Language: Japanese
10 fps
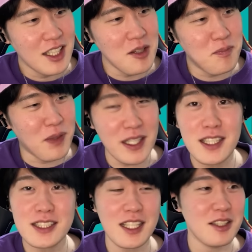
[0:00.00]
引っ張
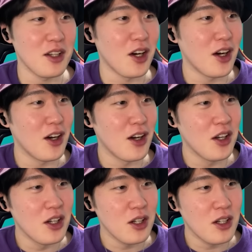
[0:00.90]
り出されるの。
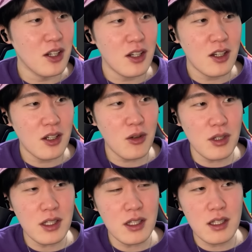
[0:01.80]
こ
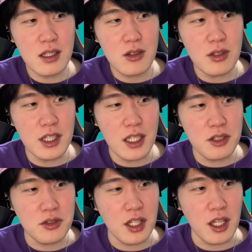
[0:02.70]
れ、これなん
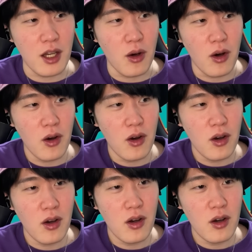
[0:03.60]
て言ってんねやろ。
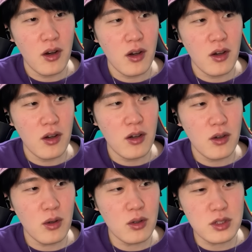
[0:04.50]

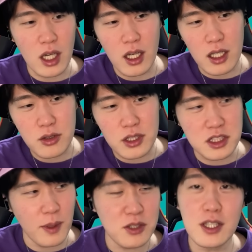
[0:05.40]
ここ、あ、後で
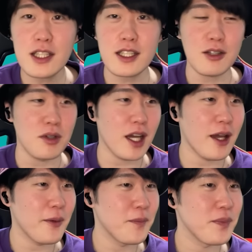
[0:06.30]
字幕出たっけ、こ
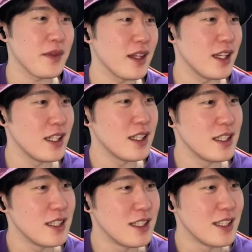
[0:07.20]
れ。
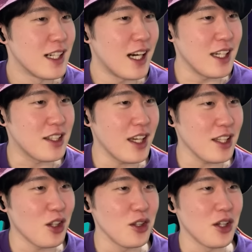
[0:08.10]
はい、
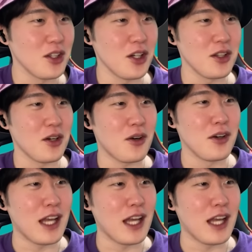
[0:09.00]
で、どんどんどんどんこ